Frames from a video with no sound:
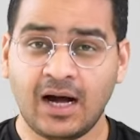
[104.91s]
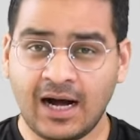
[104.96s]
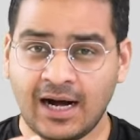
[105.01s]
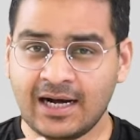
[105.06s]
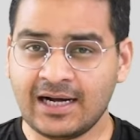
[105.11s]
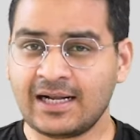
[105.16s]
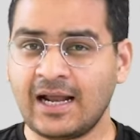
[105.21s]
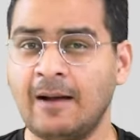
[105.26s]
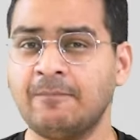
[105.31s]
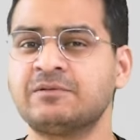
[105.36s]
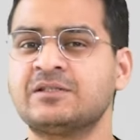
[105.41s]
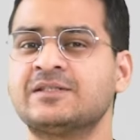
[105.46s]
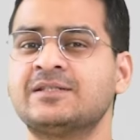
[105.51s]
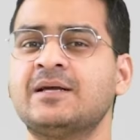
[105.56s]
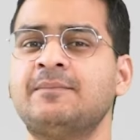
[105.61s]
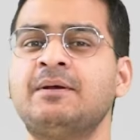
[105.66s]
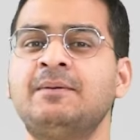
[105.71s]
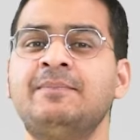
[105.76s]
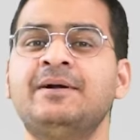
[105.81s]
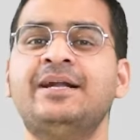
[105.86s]
अगर आप
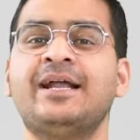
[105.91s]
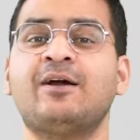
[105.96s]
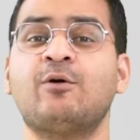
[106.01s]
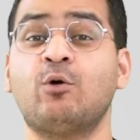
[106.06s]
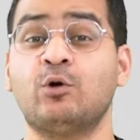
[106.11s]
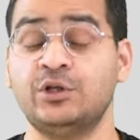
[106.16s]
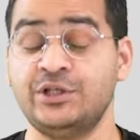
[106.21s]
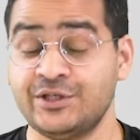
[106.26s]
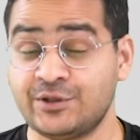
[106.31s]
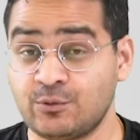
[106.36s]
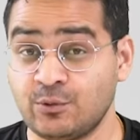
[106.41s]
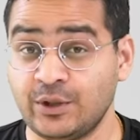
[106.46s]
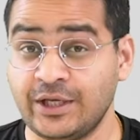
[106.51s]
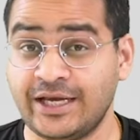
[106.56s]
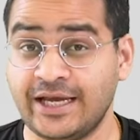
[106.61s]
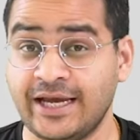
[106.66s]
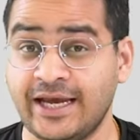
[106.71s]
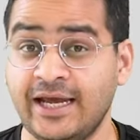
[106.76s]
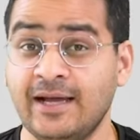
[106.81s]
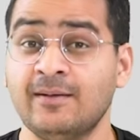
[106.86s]
सभी बीटेक कॉलेजेस को
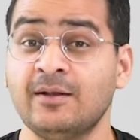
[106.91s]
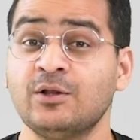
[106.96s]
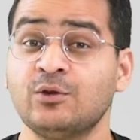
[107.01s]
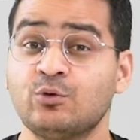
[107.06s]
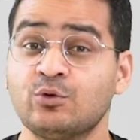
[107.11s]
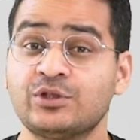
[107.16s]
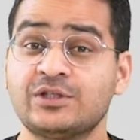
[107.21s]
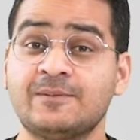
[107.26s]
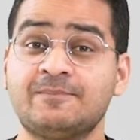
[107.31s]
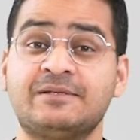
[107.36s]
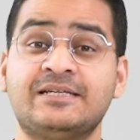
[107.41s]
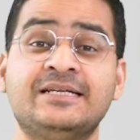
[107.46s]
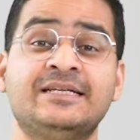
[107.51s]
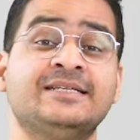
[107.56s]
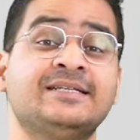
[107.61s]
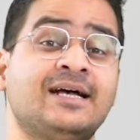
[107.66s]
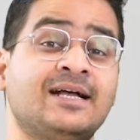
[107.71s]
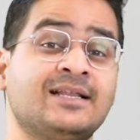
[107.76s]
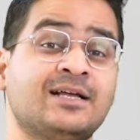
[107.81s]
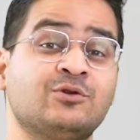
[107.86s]
देखेंगे तो सबसे
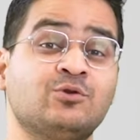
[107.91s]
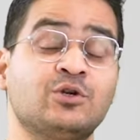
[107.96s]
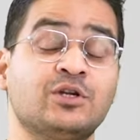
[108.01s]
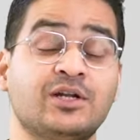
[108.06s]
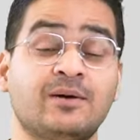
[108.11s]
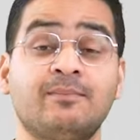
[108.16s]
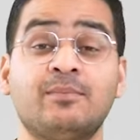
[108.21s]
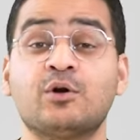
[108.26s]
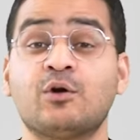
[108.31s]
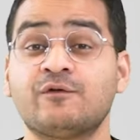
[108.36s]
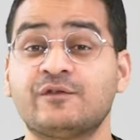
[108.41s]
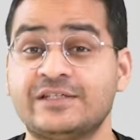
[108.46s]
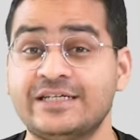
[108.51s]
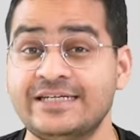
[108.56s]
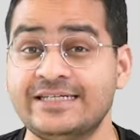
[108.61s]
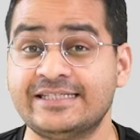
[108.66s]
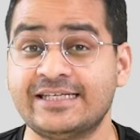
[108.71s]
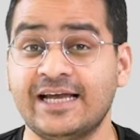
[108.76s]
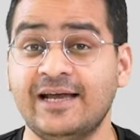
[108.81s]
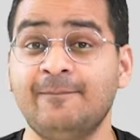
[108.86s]
ज्यादा जो नंबर ऑफ
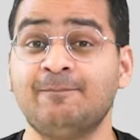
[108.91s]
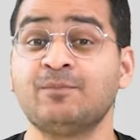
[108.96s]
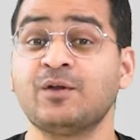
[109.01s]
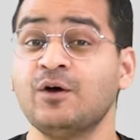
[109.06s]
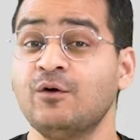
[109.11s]
सीट्स हैं